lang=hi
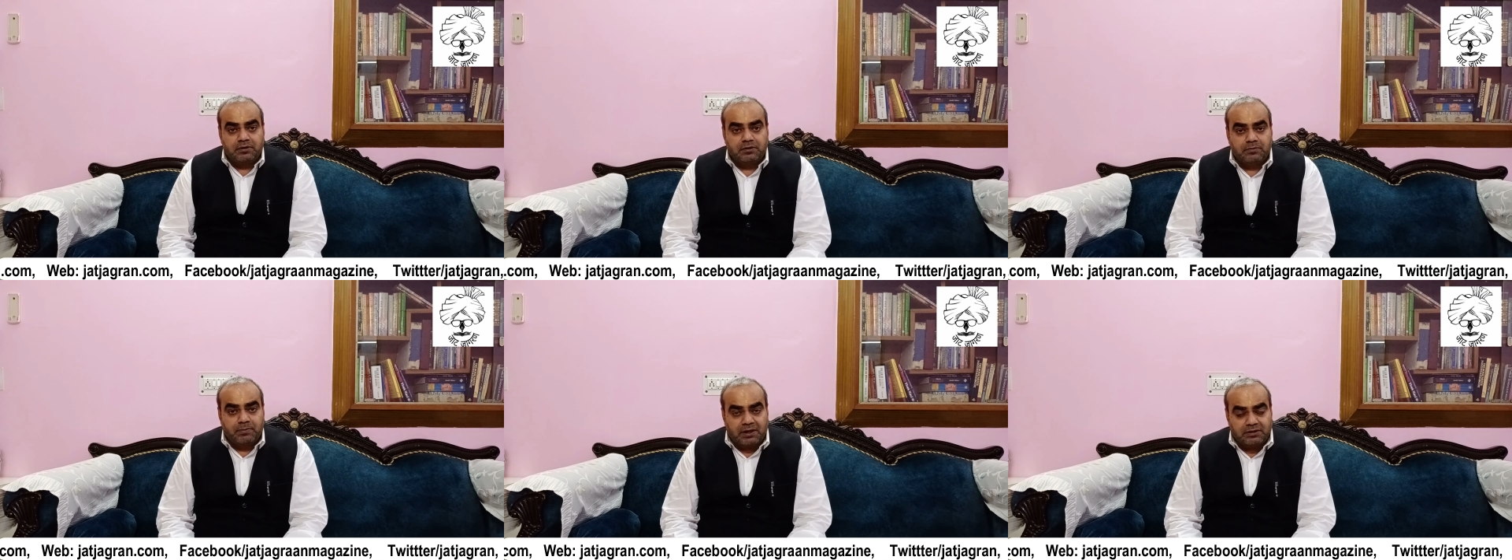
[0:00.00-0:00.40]

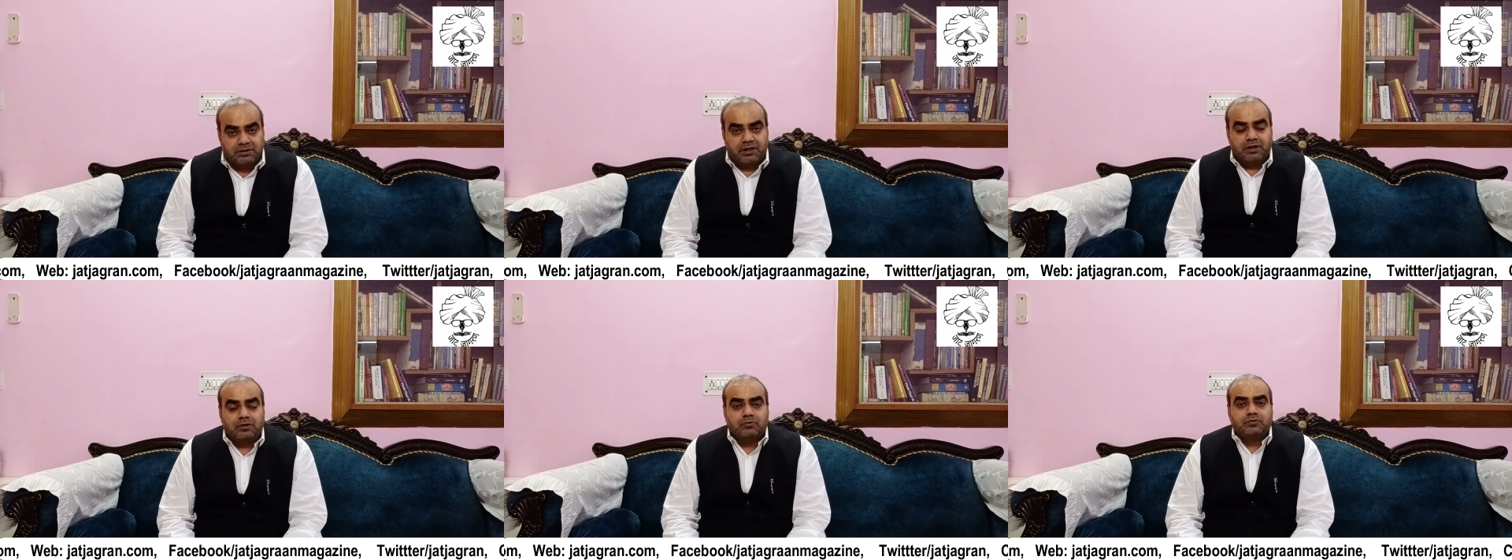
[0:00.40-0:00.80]

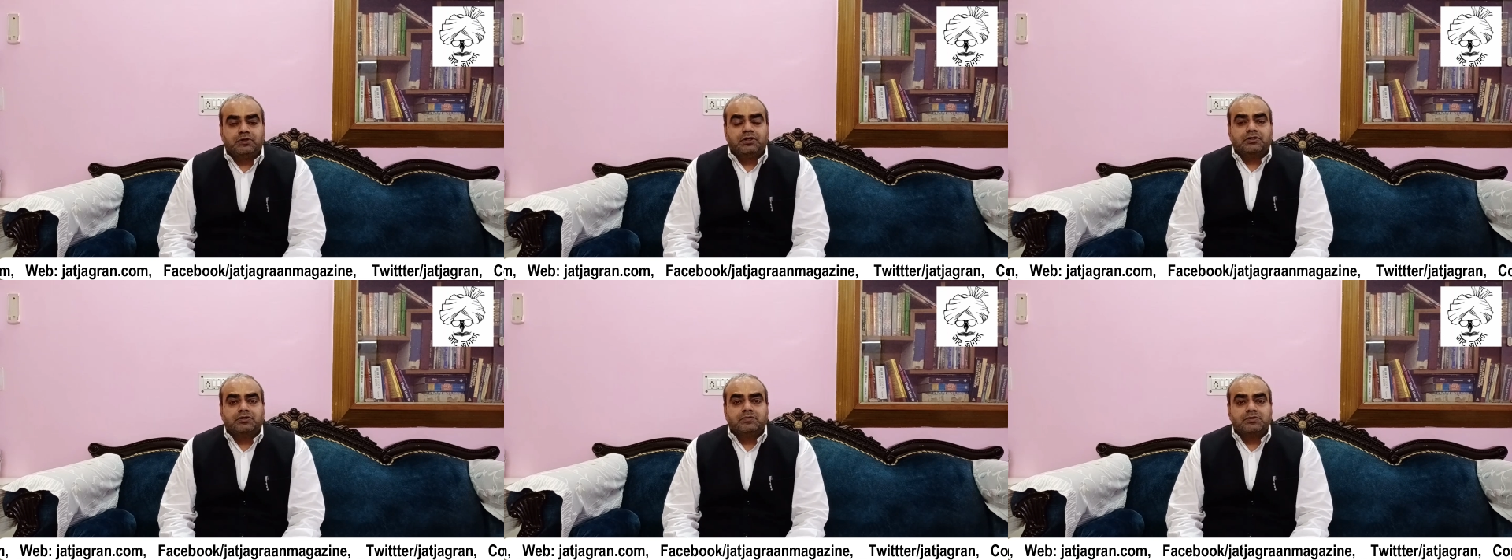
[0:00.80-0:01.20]
ईमानदारी को
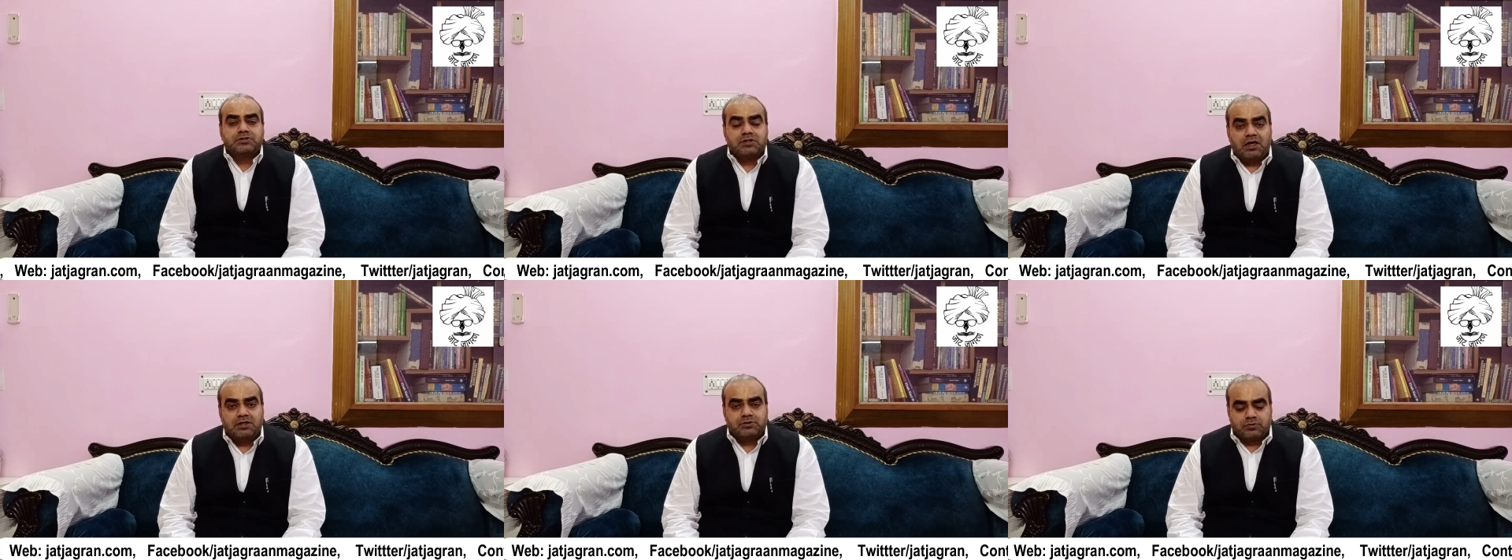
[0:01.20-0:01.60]
देखते हुए
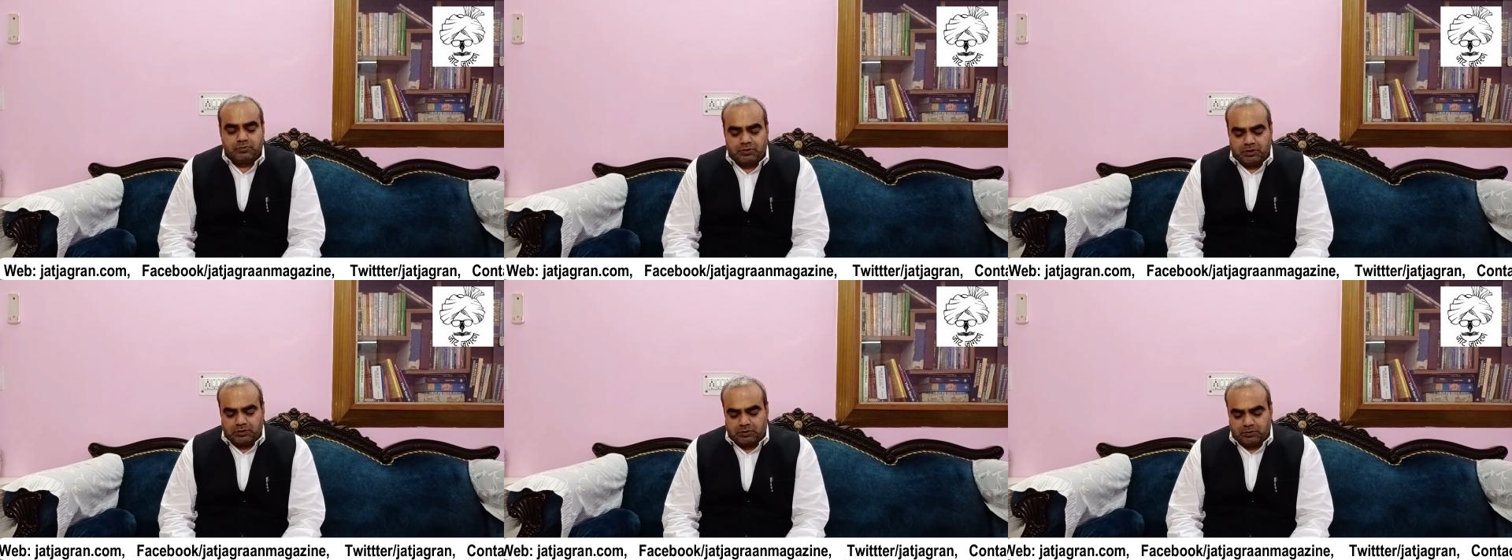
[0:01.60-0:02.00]
साहस को
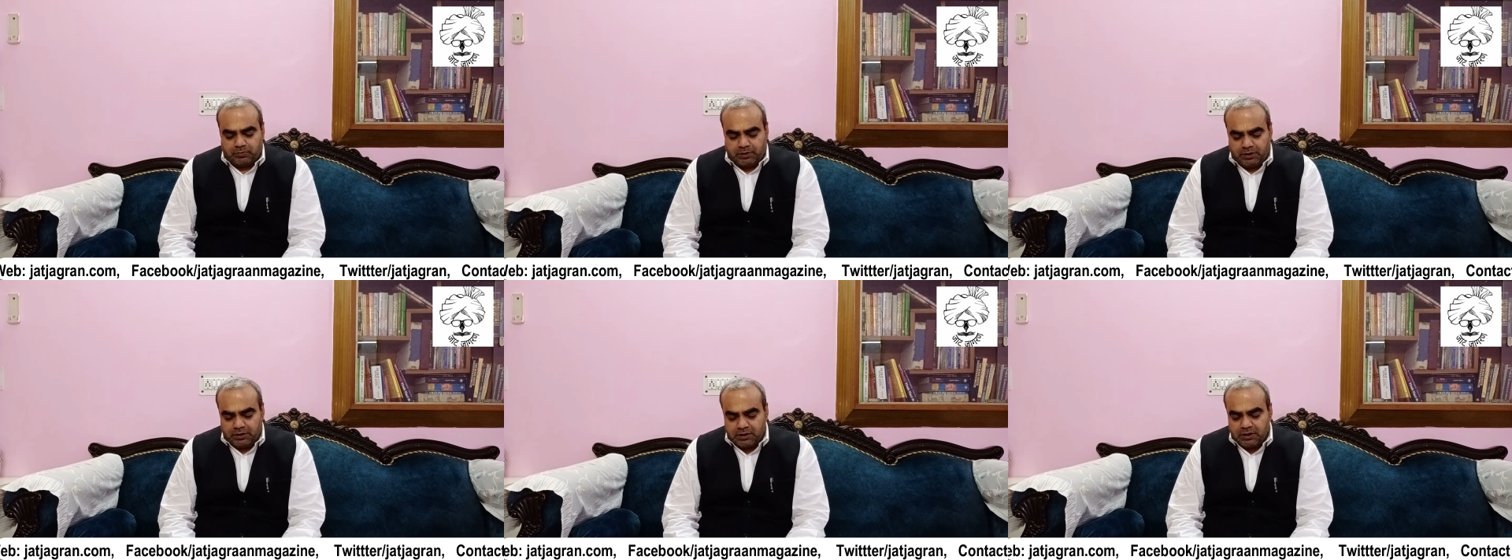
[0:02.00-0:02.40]
देखते
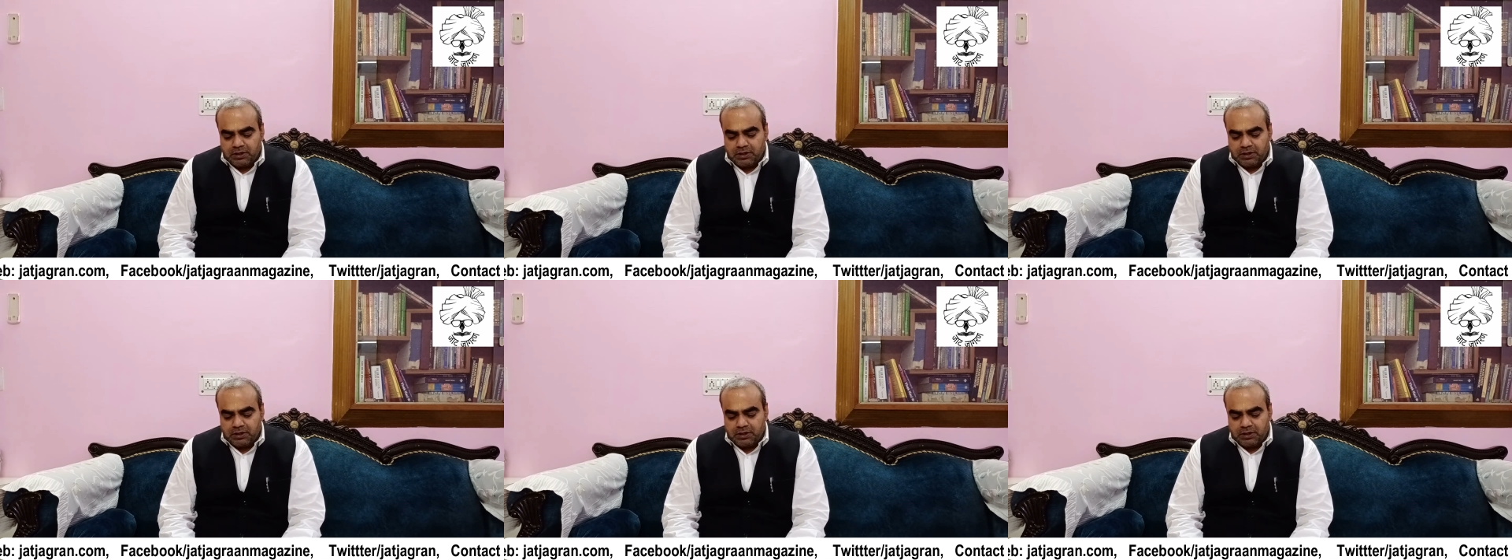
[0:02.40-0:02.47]
हुए